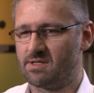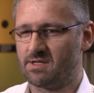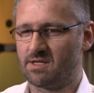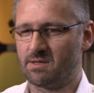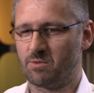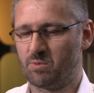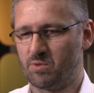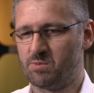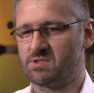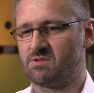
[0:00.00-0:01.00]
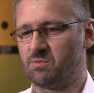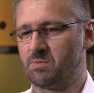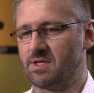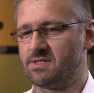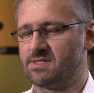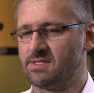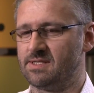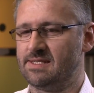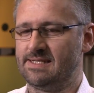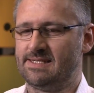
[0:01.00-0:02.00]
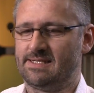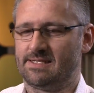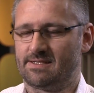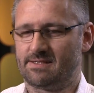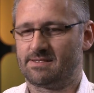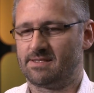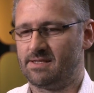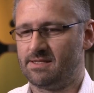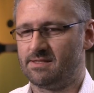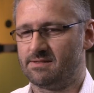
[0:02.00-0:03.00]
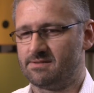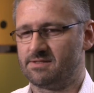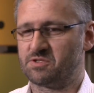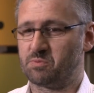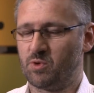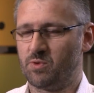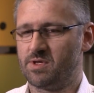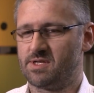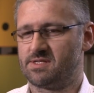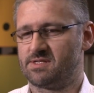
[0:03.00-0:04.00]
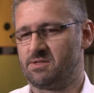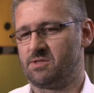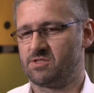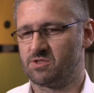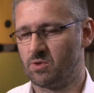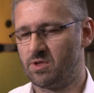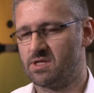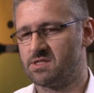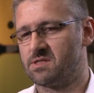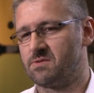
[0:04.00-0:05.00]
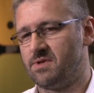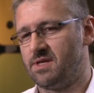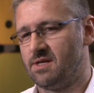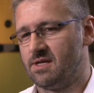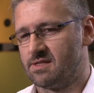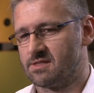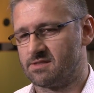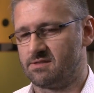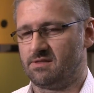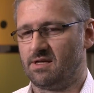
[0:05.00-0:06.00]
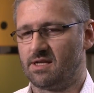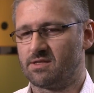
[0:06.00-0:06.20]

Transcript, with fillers: angewandte Technik für Industriepraxis heißt und Maschinenbau mit Elektrotechnik verbindet.